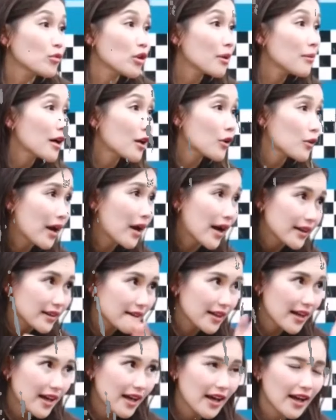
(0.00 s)
ngumpul sama
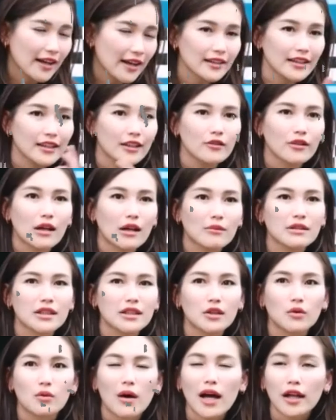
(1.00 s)
keluarga gitu,
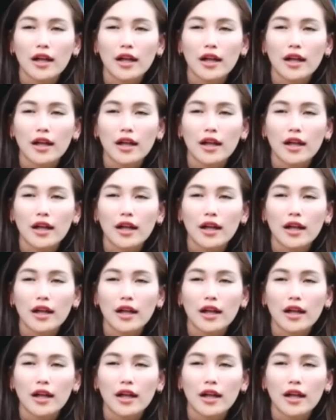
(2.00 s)
ngabisin